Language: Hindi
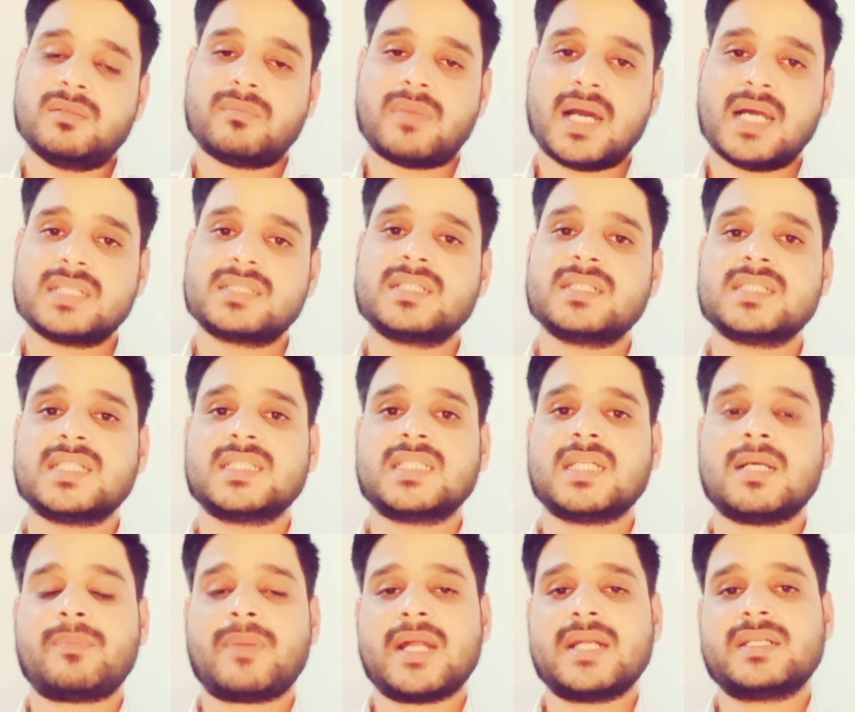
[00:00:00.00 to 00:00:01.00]
भारतीय
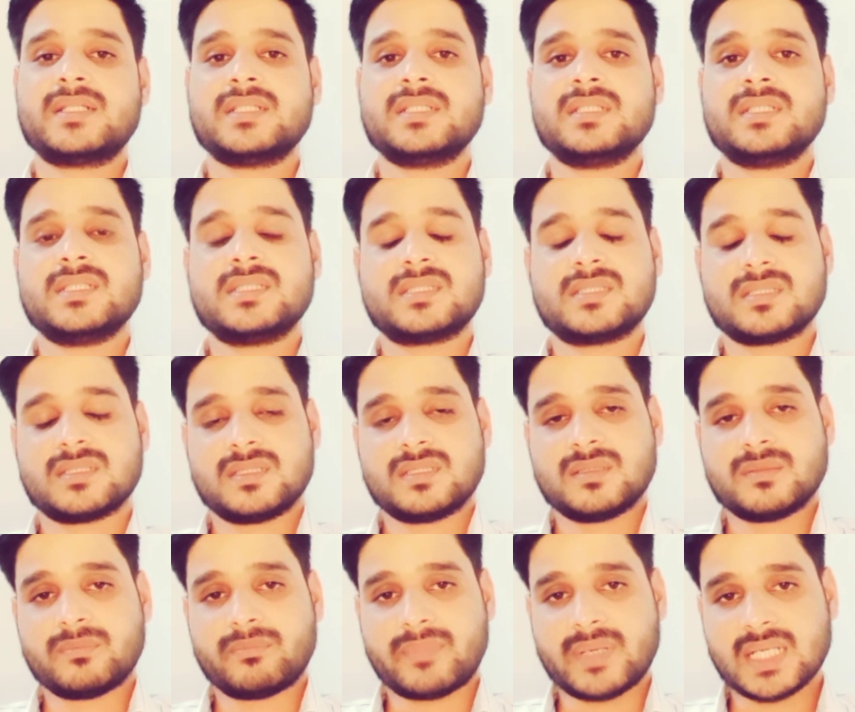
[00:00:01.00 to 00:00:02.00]
जनता पार्टी इस
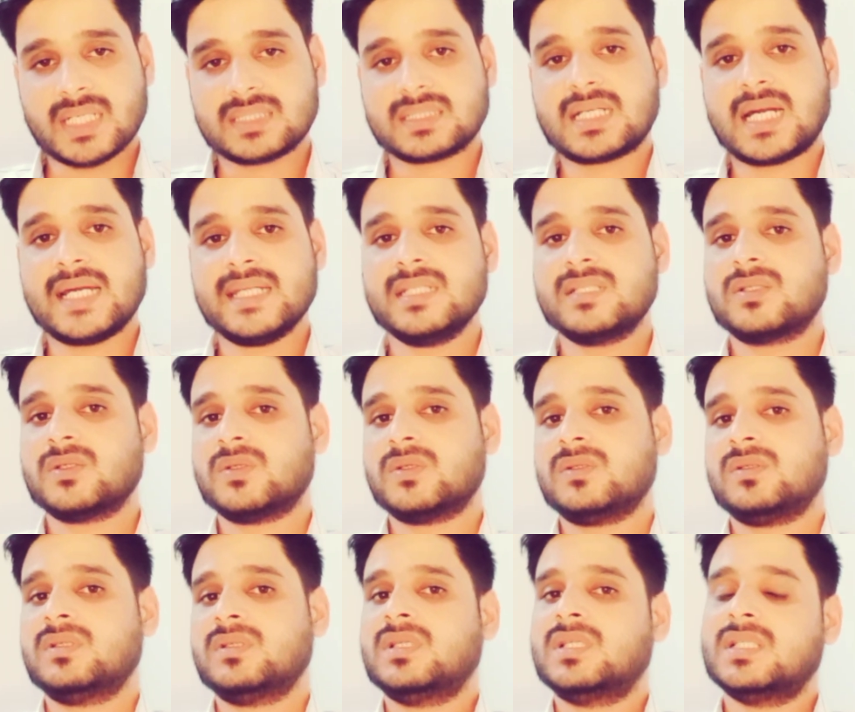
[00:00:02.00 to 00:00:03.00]
बलात्कारी को
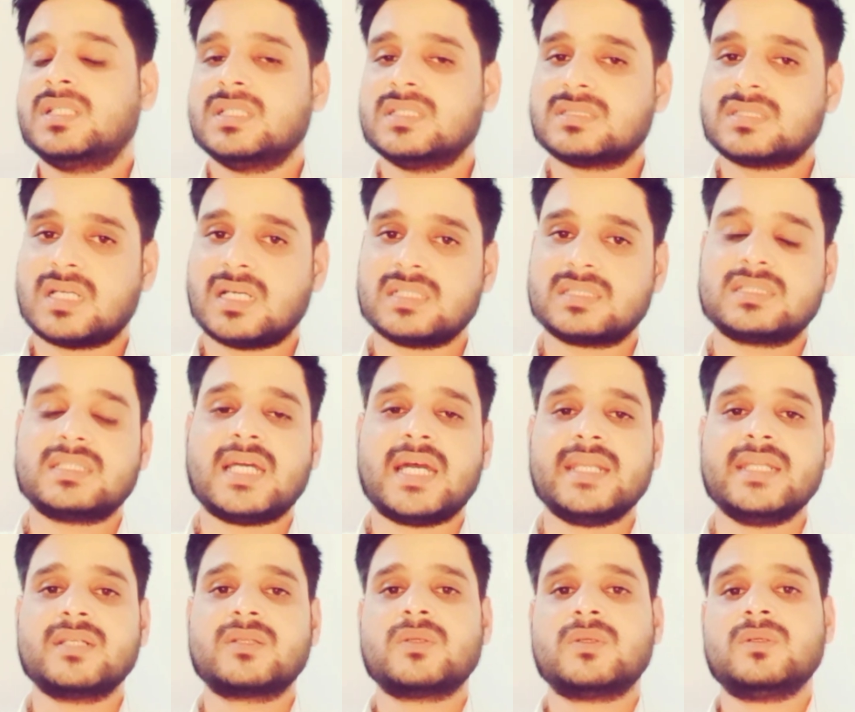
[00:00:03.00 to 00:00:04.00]
इस
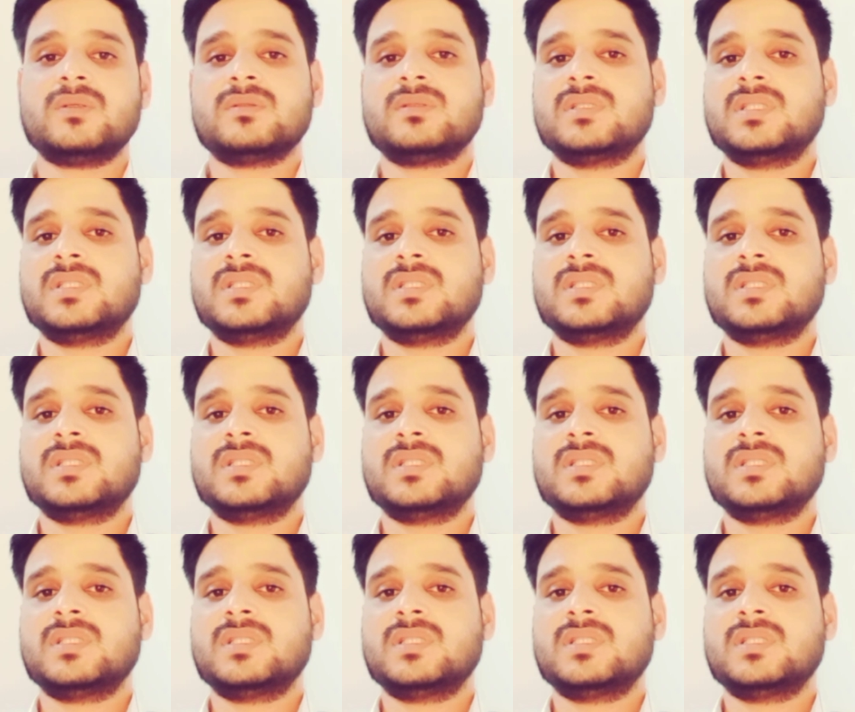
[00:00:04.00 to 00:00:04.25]
हत्यारे को